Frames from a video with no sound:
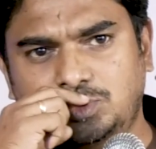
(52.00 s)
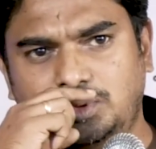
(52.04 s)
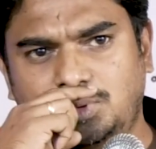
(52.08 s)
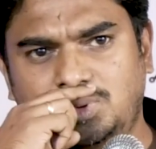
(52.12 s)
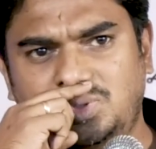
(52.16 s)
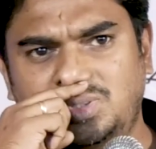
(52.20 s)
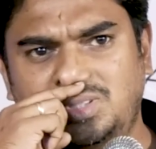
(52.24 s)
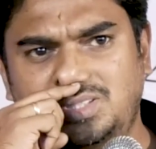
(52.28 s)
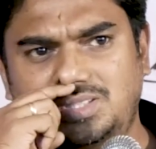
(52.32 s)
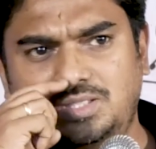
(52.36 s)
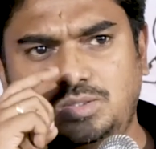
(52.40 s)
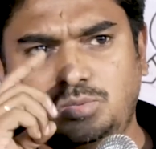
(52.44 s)

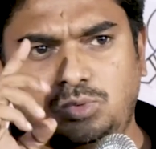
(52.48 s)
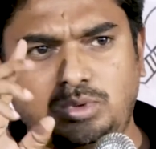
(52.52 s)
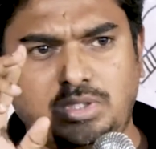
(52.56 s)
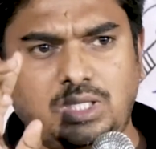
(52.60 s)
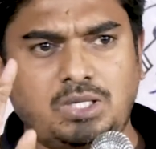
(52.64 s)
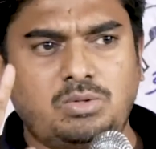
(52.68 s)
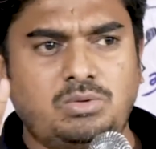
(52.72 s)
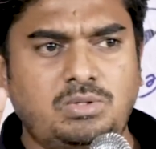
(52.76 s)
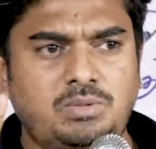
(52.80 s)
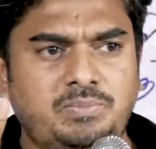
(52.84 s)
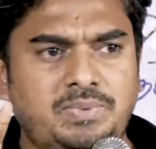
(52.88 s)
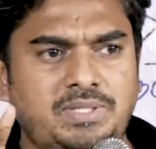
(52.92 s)
ஒரு ஒரே
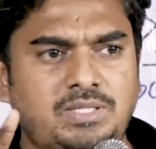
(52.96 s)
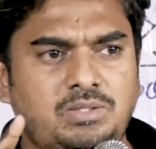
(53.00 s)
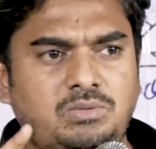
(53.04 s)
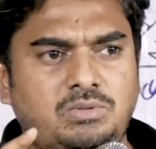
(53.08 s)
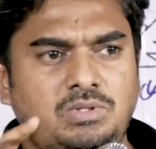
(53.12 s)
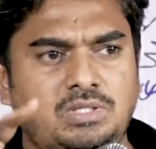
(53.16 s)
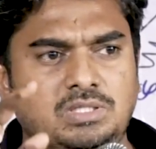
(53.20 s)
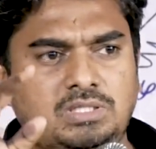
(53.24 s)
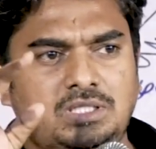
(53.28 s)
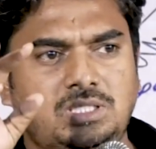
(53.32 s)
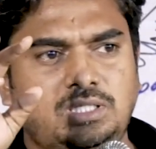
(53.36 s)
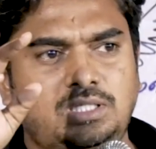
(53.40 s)
ஒரு பெண்
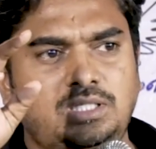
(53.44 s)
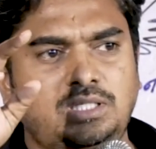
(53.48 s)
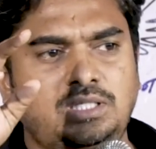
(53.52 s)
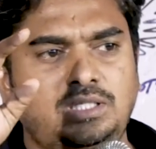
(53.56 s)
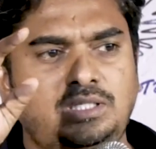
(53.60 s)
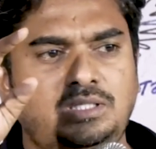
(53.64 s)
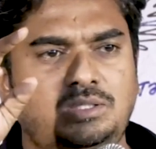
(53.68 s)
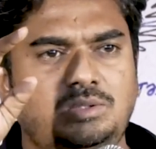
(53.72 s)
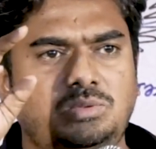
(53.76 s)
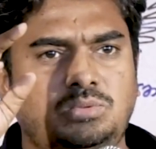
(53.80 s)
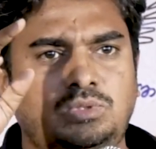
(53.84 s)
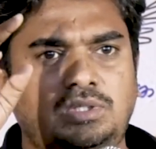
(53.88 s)
குழந்தைக்கு
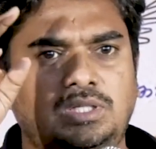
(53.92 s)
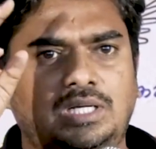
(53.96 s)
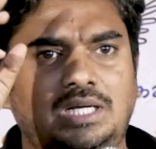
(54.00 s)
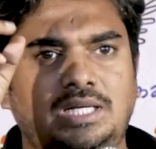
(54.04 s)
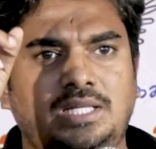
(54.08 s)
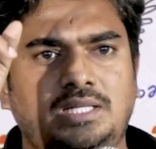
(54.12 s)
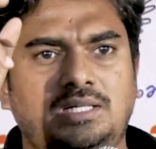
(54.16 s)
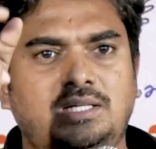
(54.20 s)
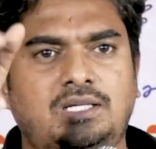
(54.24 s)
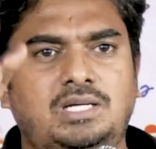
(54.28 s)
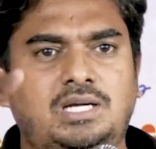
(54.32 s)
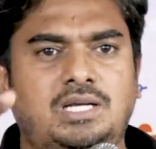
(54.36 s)
ஒரு
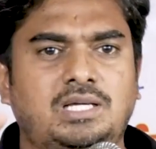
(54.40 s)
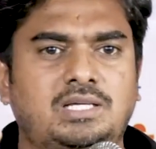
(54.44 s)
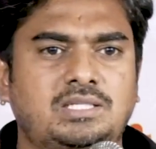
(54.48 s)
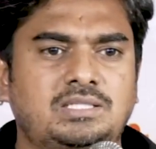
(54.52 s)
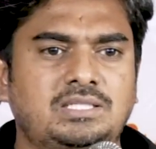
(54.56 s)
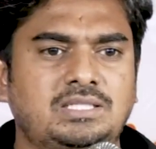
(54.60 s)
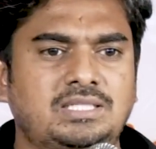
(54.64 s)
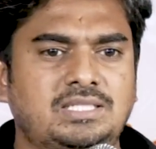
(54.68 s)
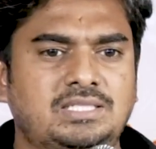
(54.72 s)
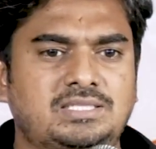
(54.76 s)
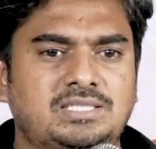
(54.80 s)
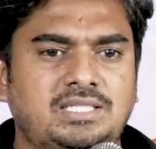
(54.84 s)
கல்யாணம்
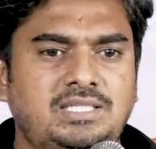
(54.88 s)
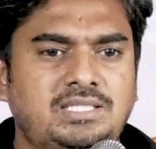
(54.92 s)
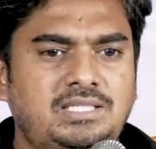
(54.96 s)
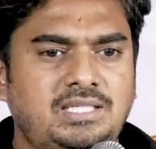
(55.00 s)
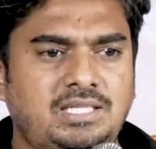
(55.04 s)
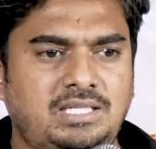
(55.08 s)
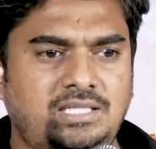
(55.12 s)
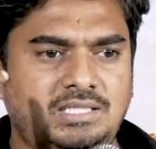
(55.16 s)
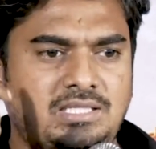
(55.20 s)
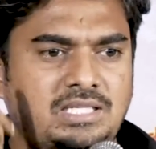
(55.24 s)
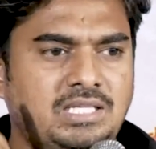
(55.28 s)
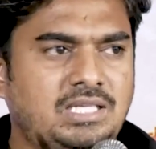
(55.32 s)
நடக்குதுங்கிற செய்தி
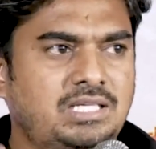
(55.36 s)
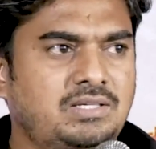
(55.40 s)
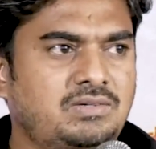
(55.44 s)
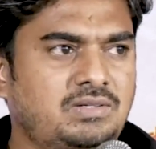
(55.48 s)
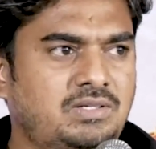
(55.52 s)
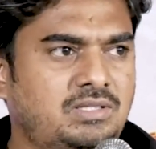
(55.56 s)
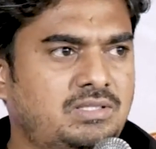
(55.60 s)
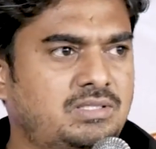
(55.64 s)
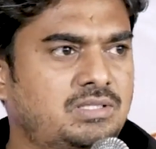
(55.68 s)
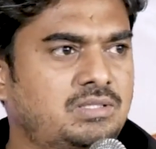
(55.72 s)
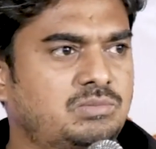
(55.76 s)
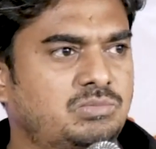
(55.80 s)
எனக்கு தெரிய
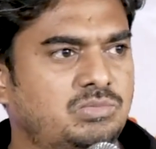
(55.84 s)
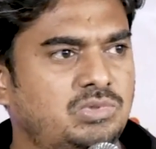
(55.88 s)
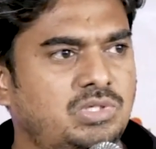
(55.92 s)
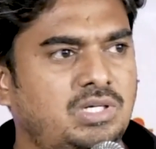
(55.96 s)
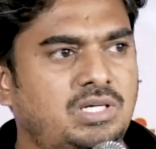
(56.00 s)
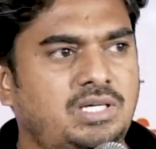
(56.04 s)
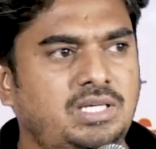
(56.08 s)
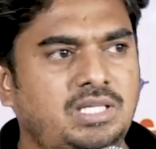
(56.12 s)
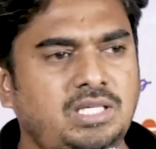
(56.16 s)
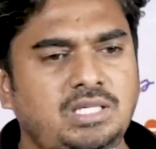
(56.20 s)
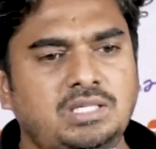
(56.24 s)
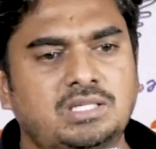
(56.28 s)
வர்றதுக்கு
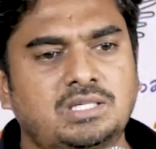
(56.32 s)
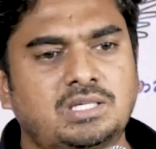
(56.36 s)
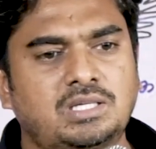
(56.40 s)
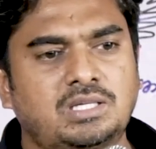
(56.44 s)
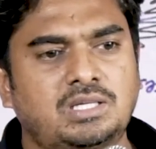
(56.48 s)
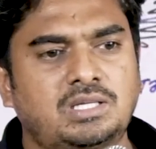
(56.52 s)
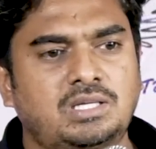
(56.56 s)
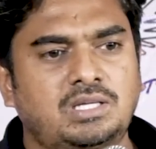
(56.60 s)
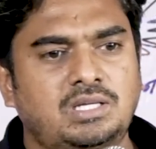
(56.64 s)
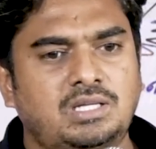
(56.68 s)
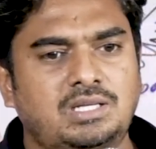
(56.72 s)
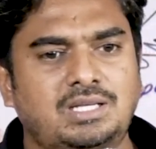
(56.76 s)
முன்னாடி
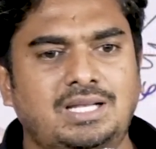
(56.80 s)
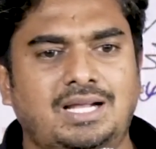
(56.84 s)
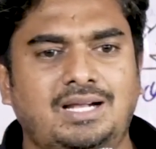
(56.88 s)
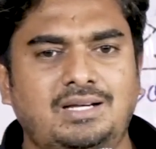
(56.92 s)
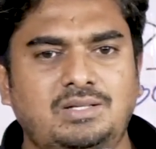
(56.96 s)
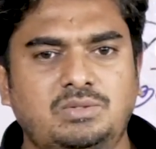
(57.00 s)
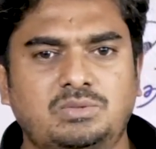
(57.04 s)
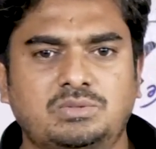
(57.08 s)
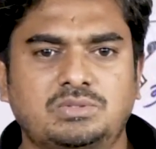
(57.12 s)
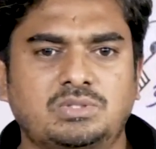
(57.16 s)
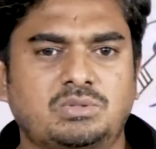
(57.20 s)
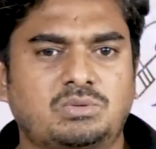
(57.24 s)

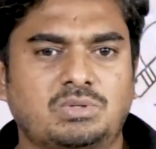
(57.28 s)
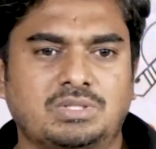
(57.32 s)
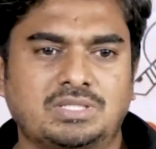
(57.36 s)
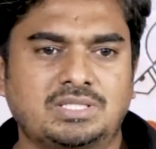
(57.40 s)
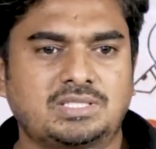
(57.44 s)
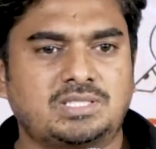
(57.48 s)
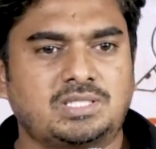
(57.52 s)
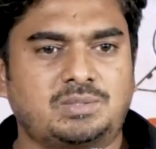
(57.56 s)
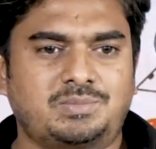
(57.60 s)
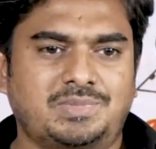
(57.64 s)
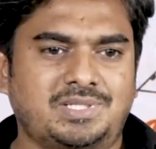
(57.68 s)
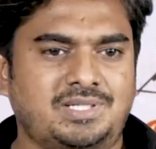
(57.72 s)
நானும் வந்து குழந்தை
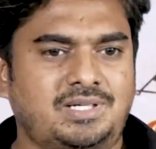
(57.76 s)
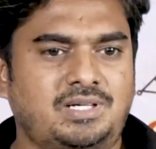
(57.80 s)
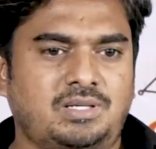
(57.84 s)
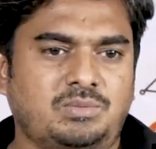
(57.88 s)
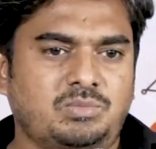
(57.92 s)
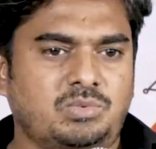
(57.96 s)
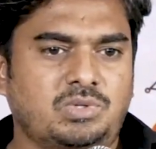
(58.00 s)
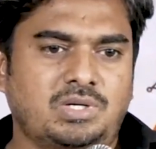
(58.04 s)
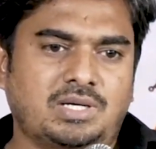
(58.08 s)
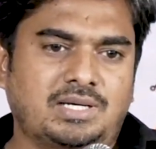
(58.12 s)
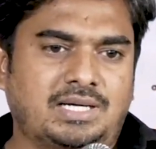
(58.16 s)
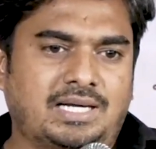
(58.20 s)
திருமணம்லாம்
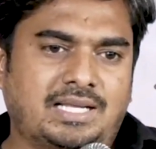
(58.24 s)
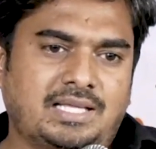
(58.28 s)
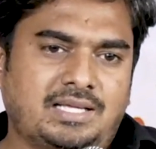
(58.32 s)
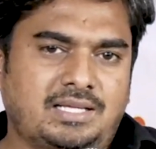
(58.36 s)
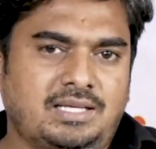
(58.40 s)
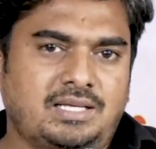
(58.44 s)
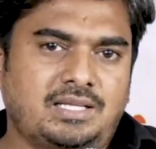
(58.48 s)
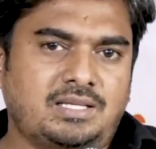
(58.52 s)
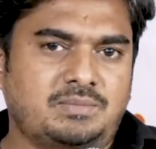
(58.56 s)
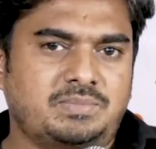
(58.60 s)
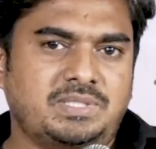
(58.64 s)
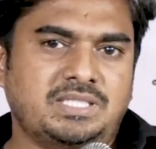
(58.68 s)
நம்ம ஊரில்
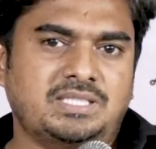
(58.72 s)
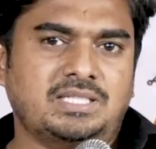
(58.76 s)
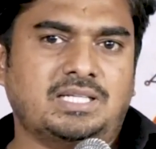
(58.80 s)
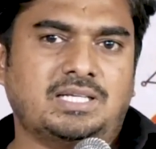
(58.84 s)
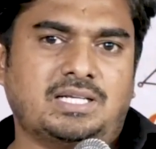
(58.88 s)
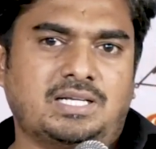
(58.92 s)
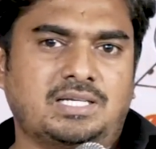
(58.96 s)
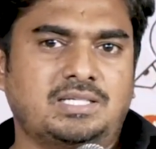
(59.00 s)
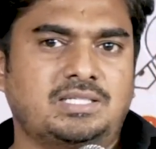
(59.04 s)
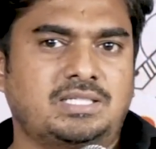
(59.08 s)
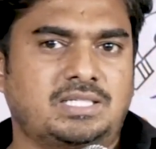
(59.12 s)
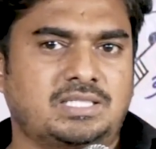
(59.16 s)
நடக்கலை அப்படின்னு தான்
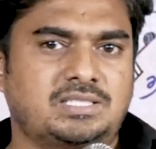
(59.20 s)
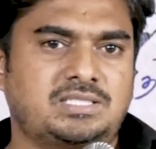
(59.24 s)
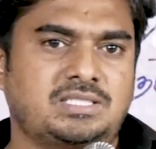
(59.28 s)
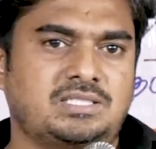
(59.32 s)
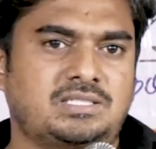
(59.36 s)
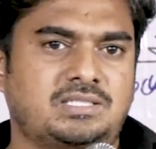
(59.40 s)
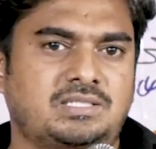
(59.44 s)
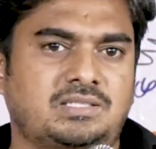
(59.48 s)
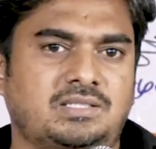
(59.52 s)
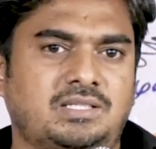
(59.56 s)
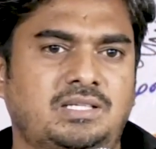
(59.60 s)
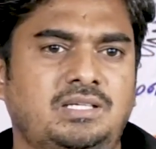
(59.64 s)
நானும்
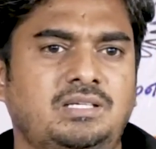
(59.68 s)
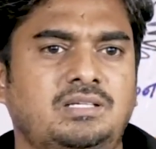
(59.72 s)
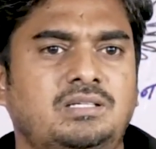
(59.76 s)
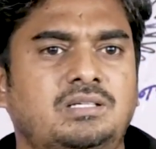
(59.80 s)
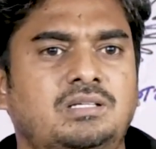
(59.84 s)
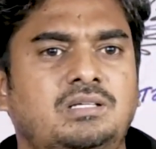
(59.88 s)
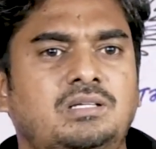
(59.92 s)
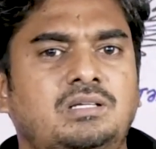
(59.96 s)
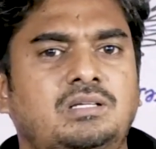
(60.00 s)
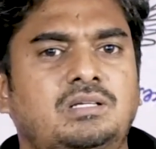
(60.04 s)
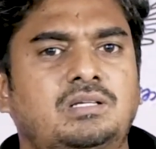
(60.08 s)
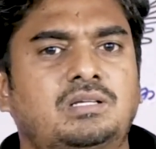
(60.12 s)
நினச்சிக்கிட்டு இருந்தேன்
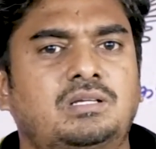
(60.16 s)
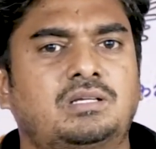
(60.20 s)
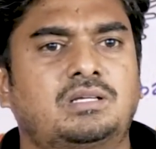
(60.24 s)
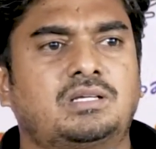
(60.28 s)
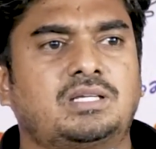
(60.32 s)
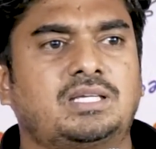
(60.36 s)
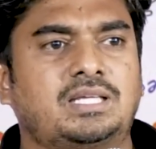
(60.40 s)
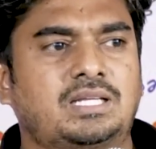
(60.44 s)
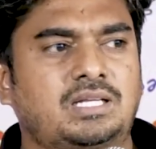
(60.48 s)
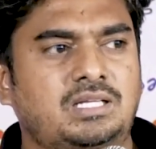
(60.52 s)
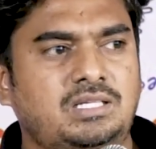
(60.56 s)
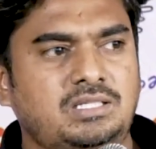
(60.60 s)

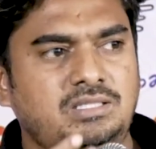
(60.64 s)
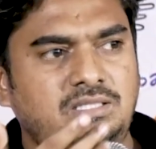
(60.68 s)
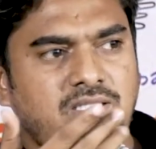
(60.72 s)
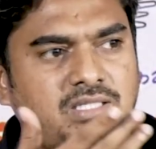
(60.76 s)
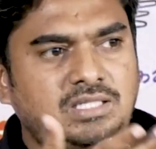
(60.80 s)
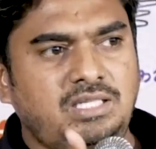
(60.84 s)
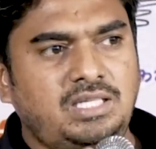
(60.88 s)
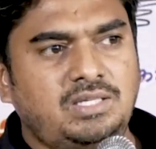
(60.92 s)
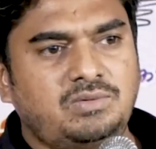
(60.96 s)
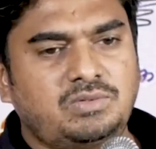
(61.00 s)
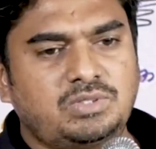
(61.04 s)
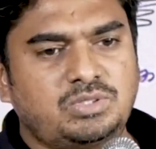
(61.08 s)
எனக்கு அது
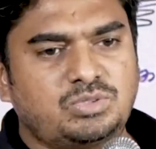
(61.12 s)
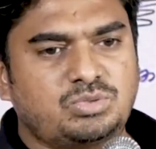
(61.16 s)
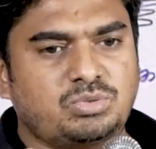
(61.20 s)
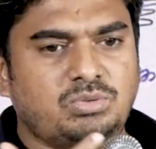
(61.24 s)
இனியவன்